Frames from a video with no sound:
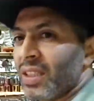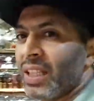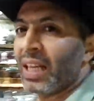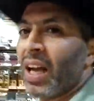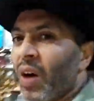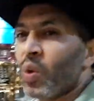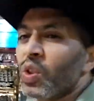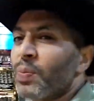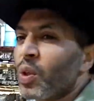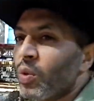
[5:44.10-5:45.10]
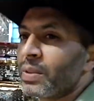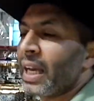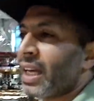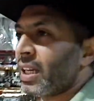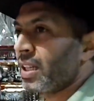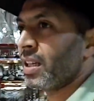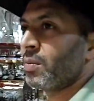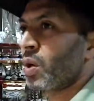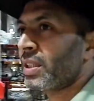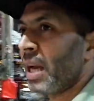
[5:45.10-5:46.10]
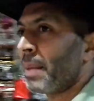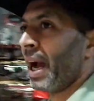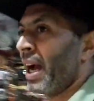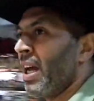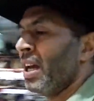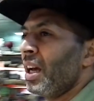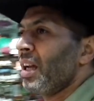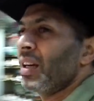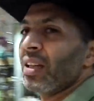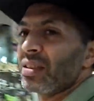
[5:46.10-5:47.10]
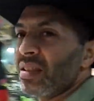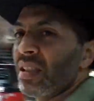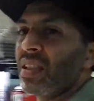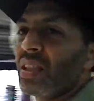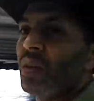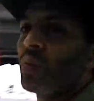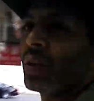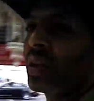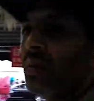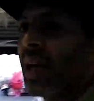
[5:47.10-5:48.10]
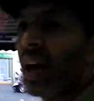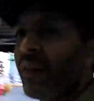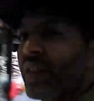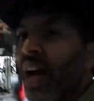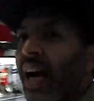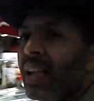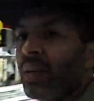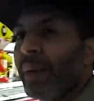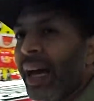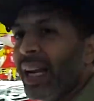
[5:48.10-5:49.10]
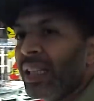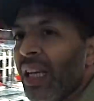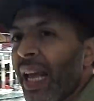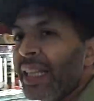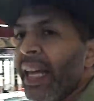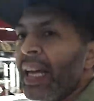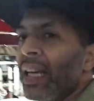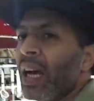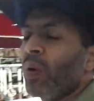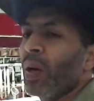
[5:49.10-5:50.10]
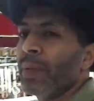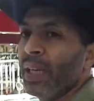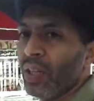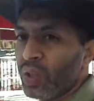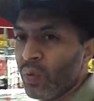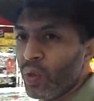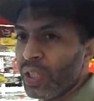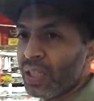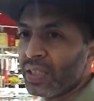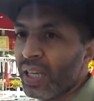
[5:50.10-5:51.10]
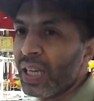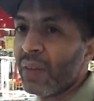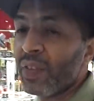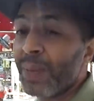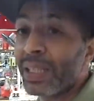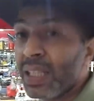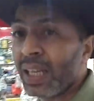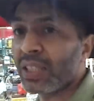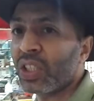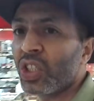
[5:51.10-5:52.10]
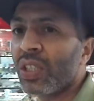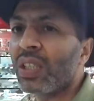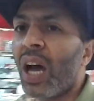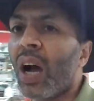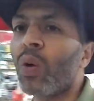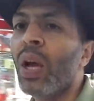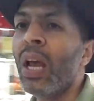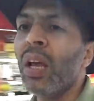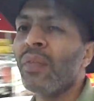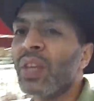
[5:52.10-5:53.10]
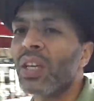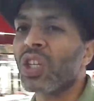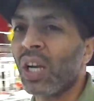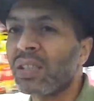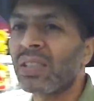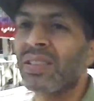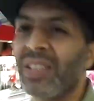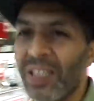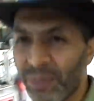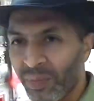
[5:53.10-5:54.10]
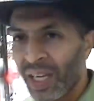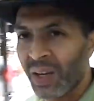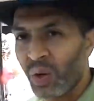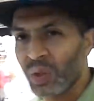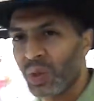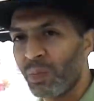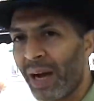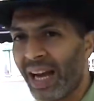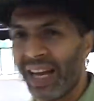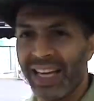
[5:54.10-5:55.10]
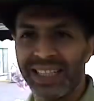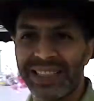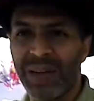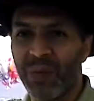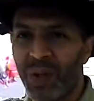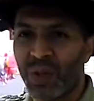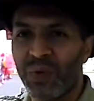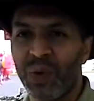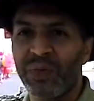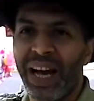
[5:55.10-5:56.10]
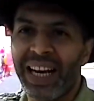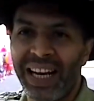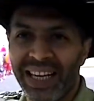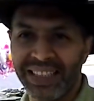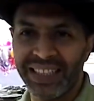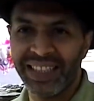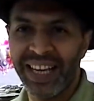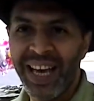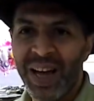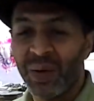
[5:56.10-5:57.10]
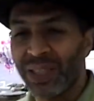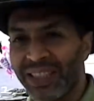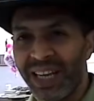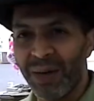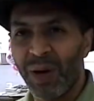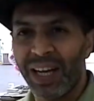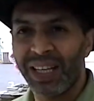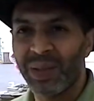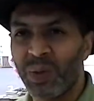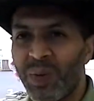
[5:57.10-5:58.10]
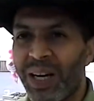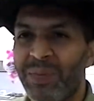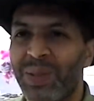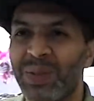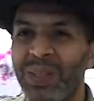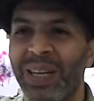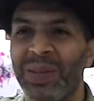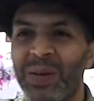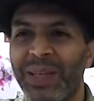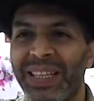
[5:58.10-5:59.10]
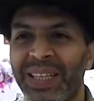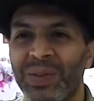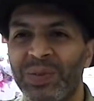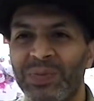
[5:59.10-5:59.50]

ان انا اغوص بيكم داخل المجتمع الصيني وده في احد المحلات الهدايا وبيع السوفونيرز هنا في مدينه تشين داو في شرق الصين كنتم مع هيثم واشوفكم في حلقه جديده والسلام عليكم ورحمه الله وبركاته